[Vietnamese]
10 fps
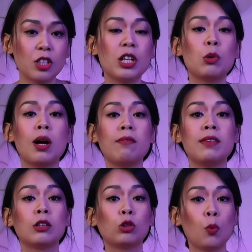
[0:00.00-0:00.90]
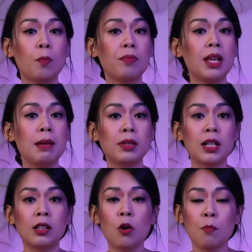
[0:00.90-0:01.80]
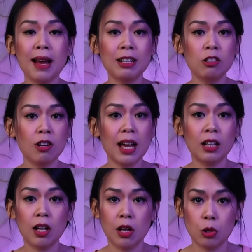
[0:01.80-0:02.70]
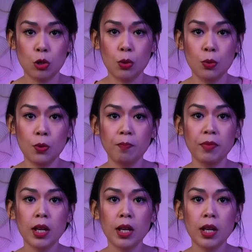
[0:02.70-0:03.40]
chỉ qua việc tụng niệm các câu mantra thần chú.